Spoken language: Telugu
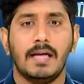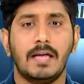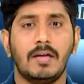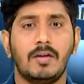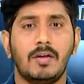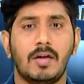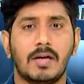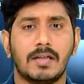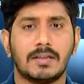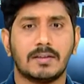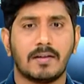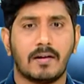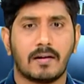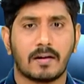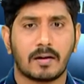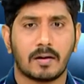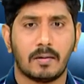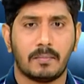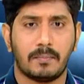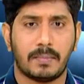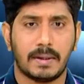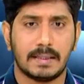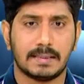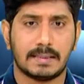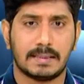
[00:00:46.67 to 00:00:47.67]
ఈ
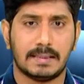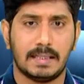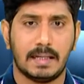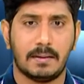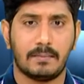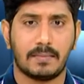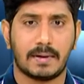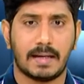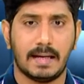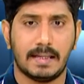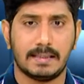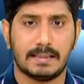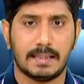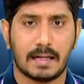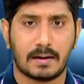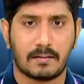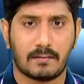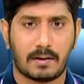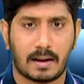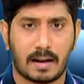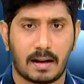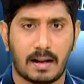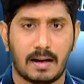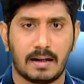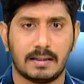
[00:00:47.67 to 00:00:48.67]
నియోజకవర్గంపై సీఎం
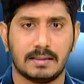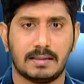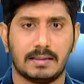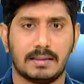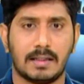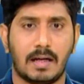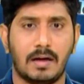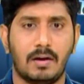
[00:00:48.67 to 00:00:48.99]
కేసీఆర్ వరాల